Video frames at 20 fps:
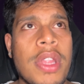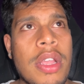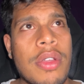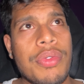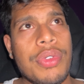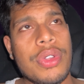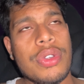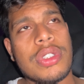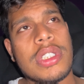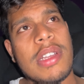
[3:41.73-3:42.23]

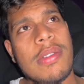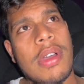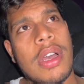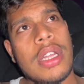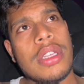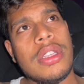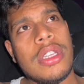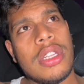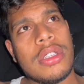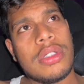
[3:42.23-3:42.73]
फिर उसके
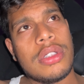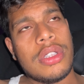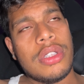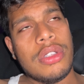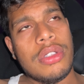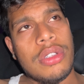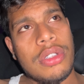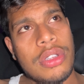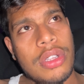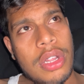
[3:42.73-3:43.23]
बाद
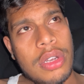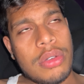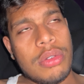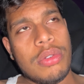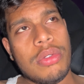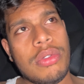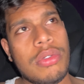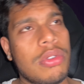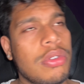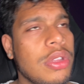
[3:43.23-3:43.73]

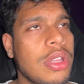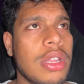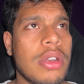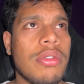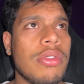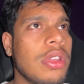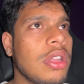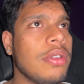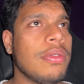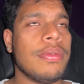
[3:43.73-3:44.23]
नन्नू इधर
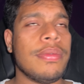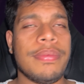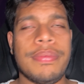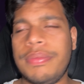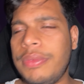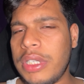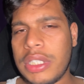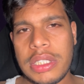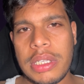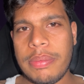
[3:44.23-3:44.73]
उधर
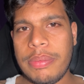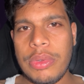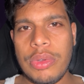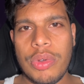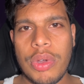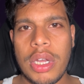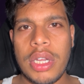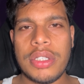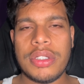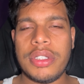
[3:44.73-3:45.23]
ये सब भी
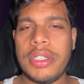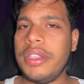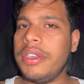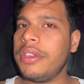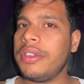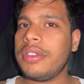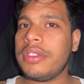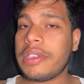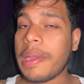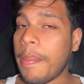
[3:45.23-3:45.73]
हुआ सीन
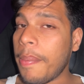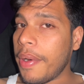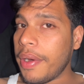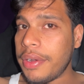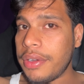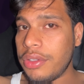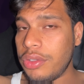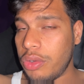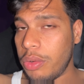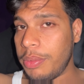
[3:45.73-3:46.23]
था
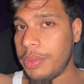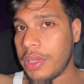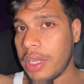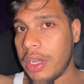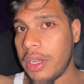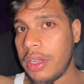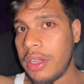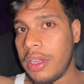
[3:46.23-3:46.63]
पार्ट जो भी था